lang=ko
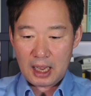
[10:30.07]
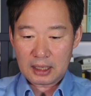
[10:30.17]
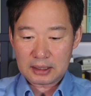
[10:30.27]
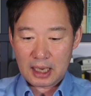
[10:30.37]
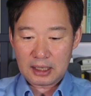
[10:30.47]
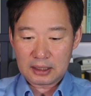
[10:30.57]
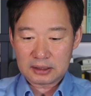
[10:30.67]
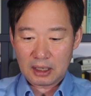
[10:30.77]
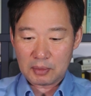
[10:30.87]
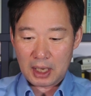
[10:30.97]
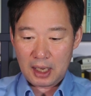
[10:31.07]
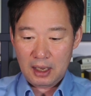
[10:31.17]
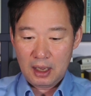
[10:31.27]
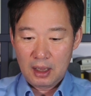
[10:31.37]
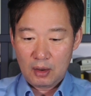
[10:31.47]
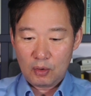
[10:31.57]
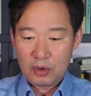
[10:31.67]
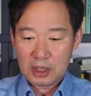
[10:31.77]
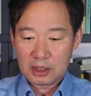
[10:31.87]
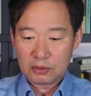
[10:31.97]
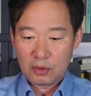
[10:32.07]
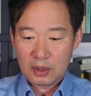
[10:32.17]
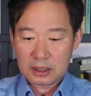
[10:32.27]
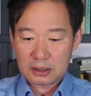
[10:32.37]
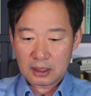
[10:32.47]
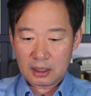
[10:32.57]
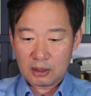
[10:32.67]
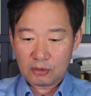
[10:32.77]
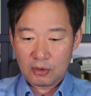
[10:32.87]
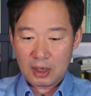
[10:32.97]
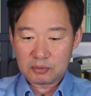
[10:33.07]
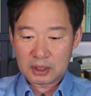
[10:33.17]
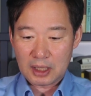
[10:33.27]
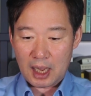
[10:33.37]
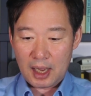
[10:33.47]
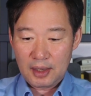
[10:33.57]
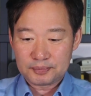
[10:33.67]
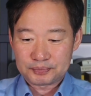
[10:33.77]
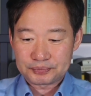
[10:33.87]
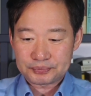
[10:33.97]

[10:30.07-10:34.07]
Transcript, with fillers: 아, 자랑 삼아 올리기도 했다라고 합니다.